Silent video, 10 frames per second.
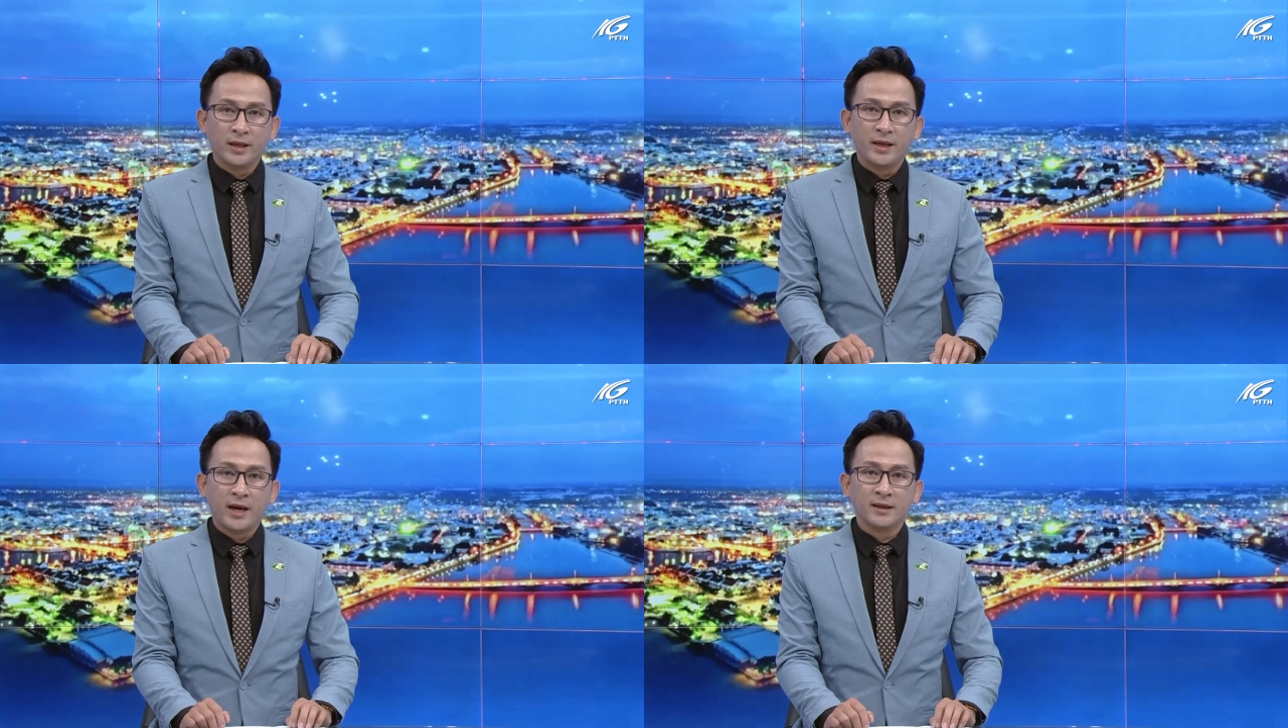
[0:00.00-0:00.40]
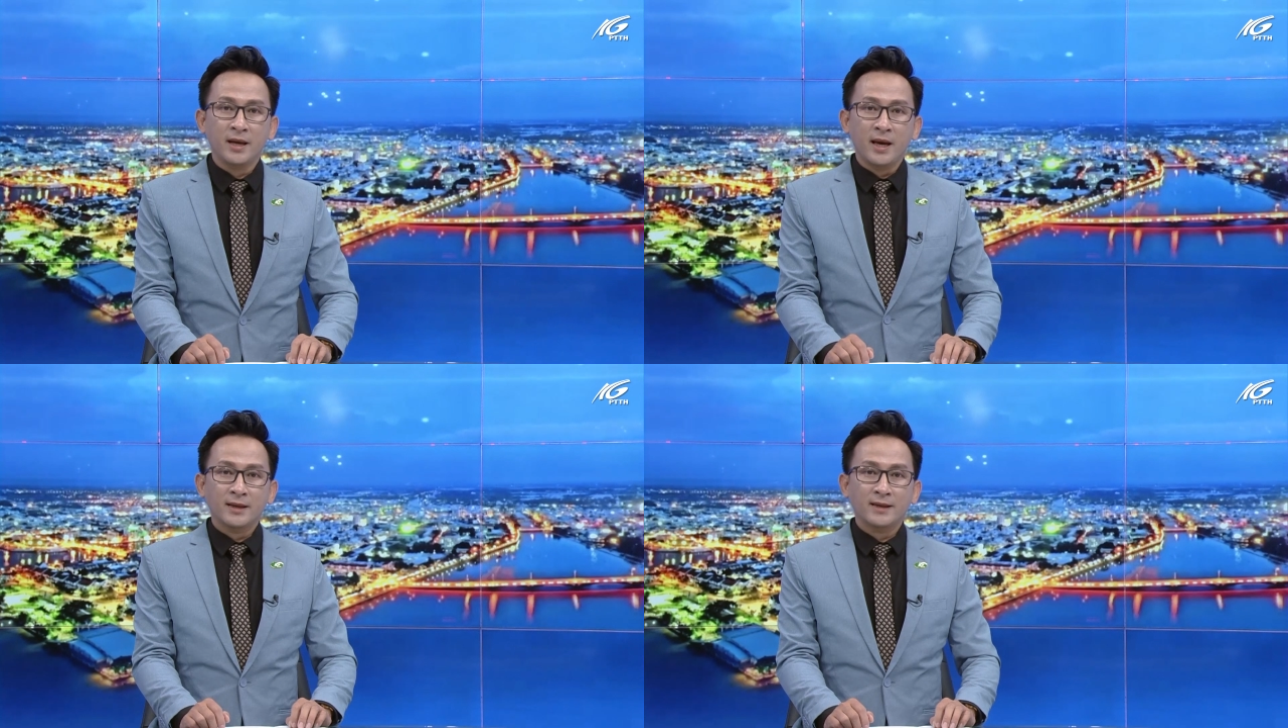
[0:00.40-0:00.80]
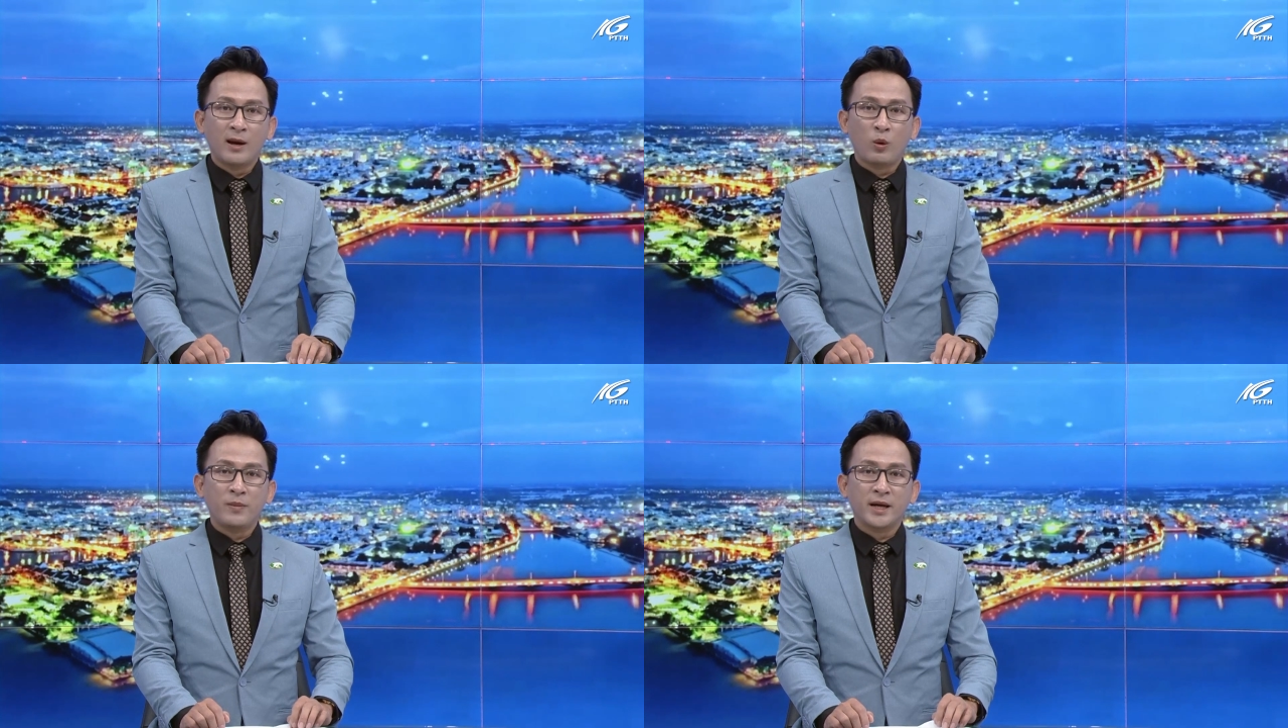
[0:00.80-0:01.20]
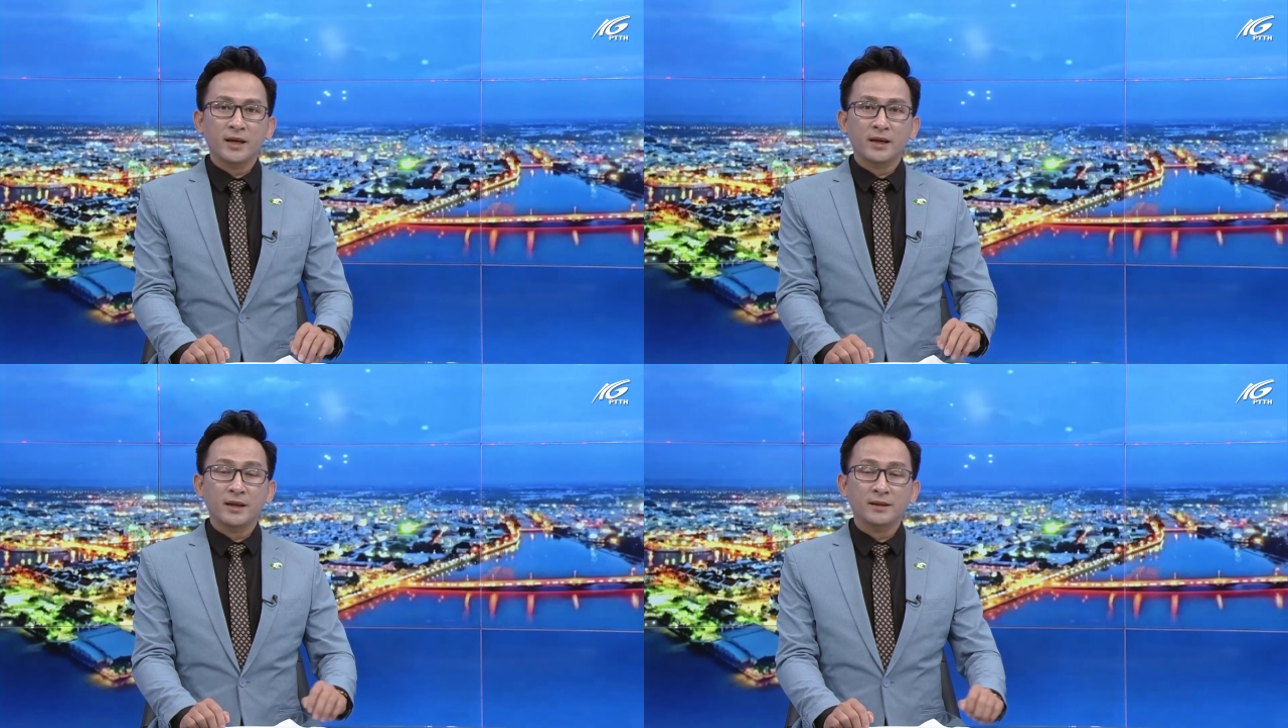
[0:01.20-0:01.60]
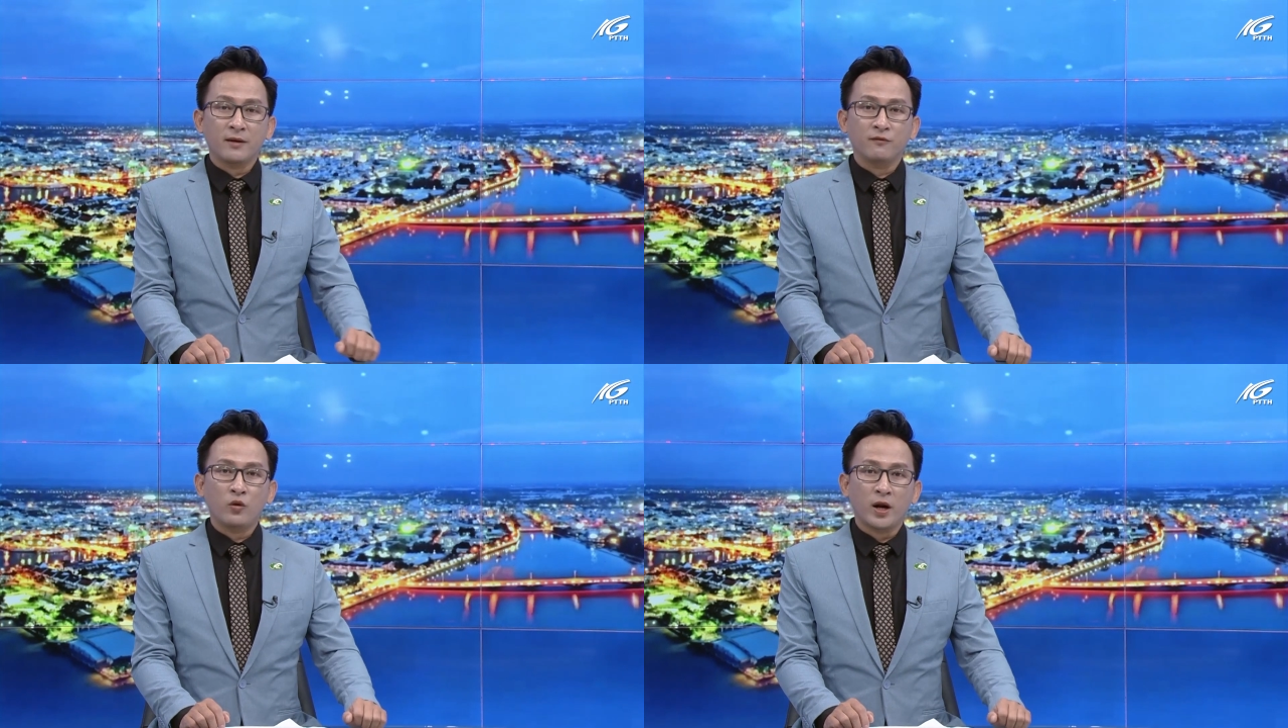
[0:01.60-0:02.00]
Kiên Giang và Ủy ban Nhân dân
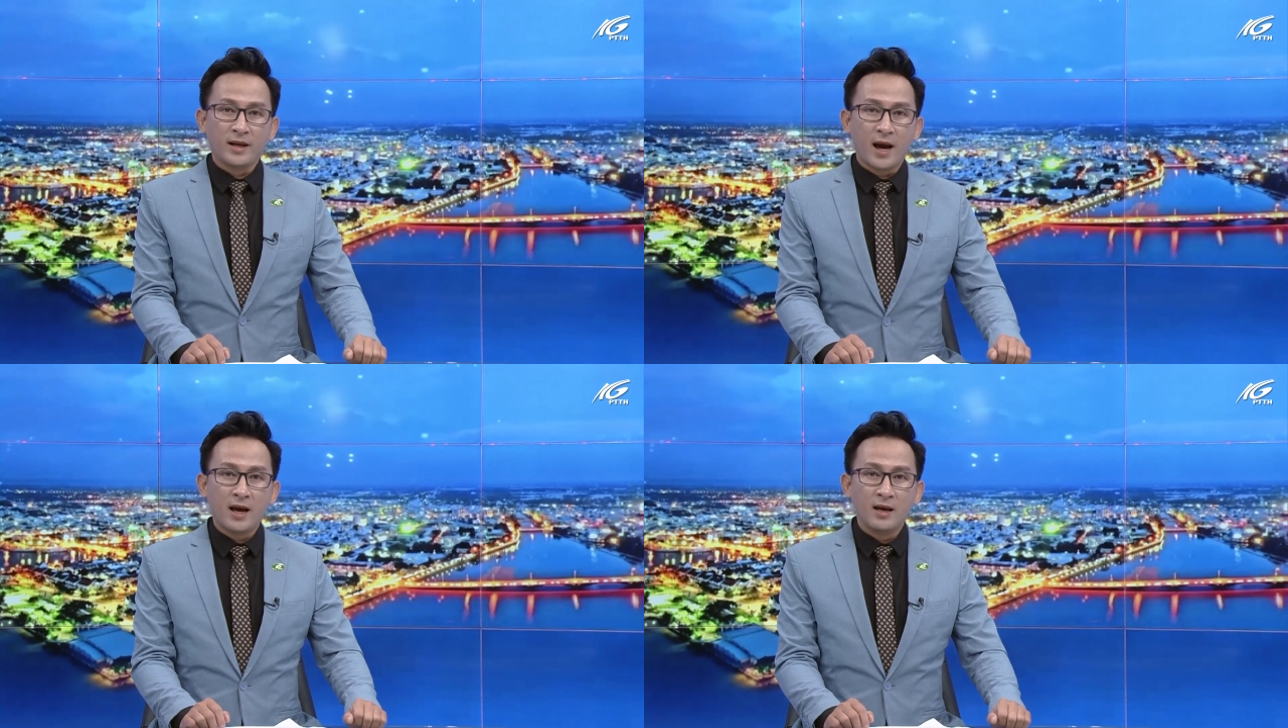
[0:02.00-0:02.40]
thành phố Rạch Giá